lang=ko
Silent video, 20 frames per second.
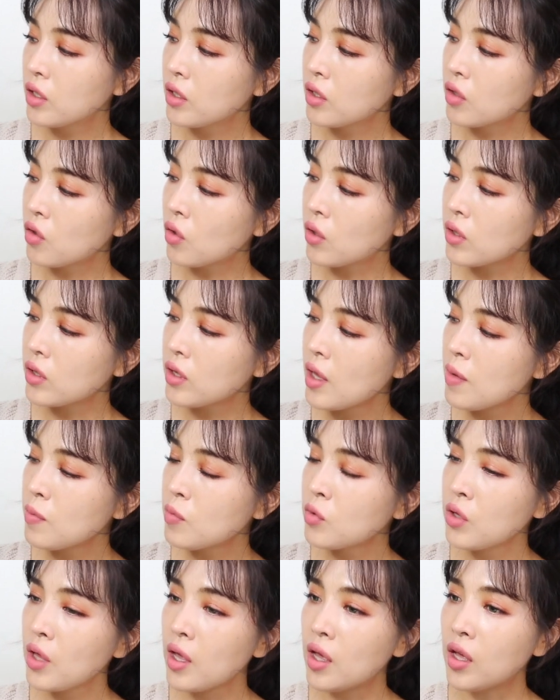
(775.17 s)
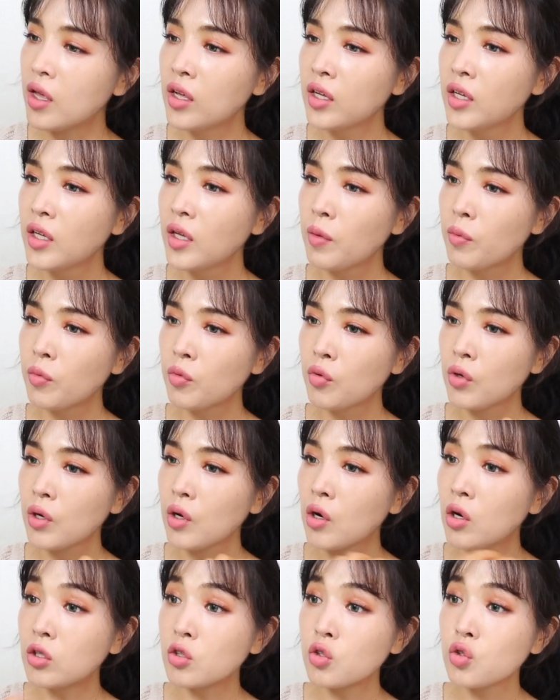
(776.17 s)
그렇기 때문에 입술이
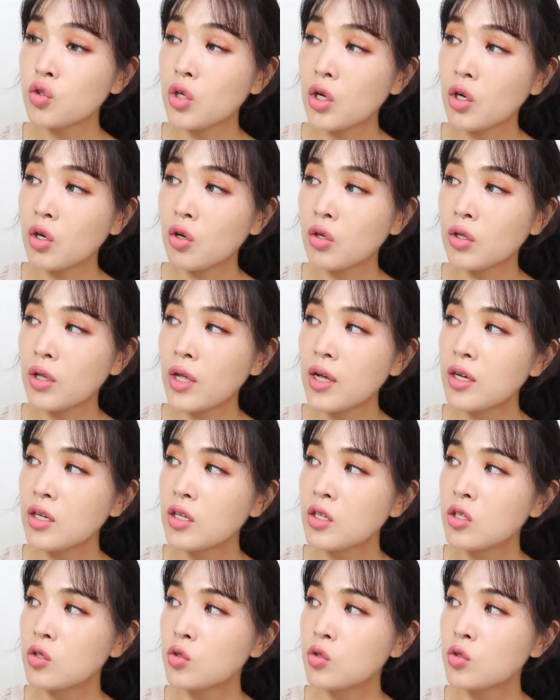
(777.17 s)
건조하거나